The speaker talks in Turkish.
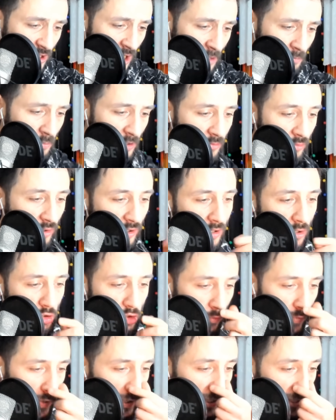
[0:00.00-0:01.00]
çıkartmadı Mega
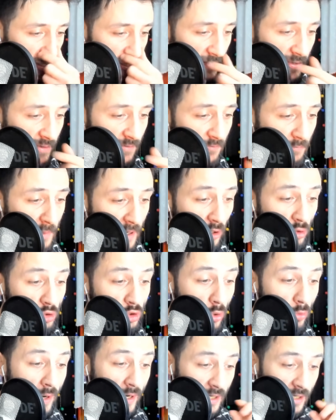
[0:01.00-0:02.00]
Şövalyesine. Mega
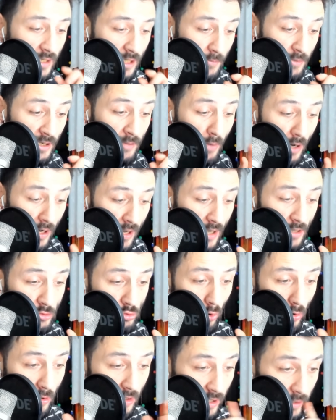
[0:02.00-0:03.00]
Şövalye beni bayağı
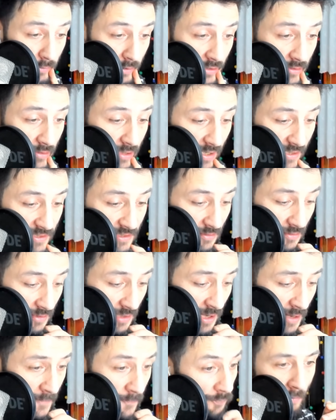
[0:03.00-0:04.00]
zorlayabilirdi
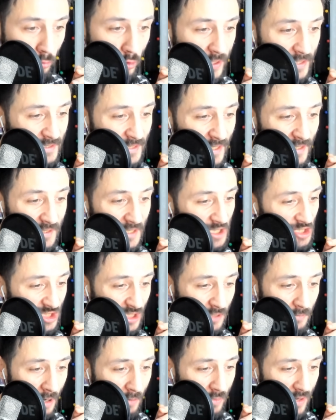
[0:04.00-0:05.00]
aslında. Ben bu desteği
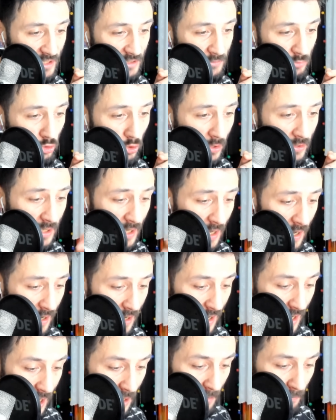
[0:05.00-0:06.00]
değiştirmem lazım. Şu
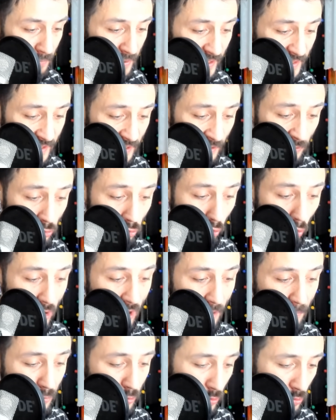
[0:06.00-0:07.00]
anda Bildiğin
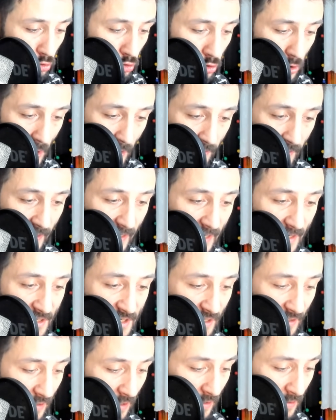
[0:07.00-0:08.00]
troll yapıyoruz şu anda
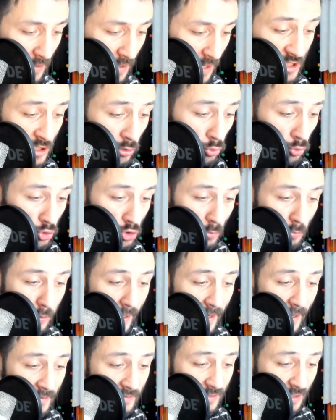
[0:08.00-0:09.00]
gerçekten. İşi gücü
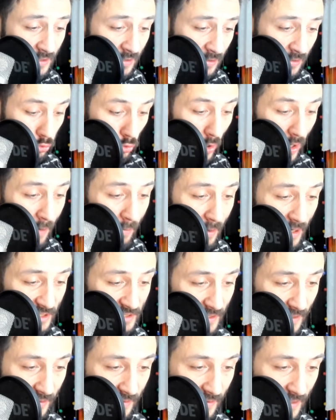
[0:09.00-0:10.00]
bıraktık. Trole
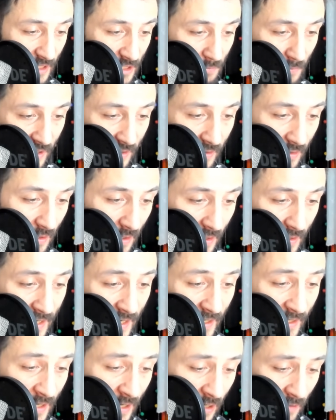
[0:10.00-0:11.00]
başladık resmen ya.
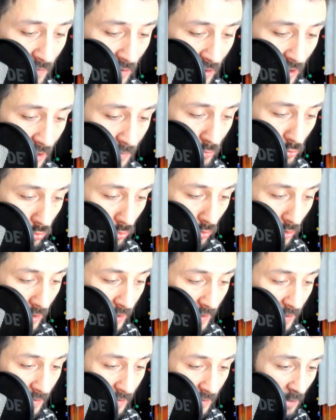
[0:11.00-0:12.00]
Ne gerek var abi
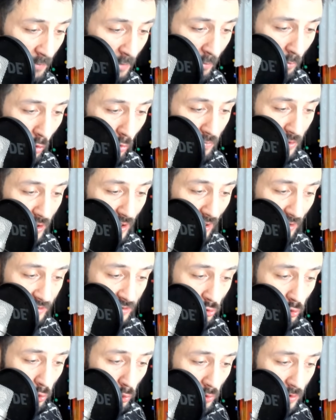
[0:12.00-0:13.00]
trole? Tamam 10.000
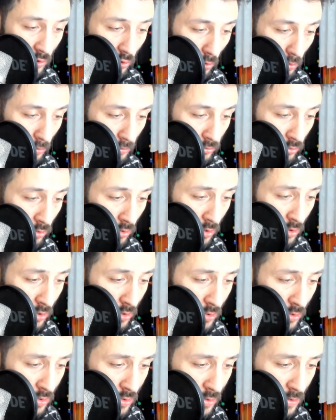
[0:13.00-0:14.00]
altın çok iyi oldu.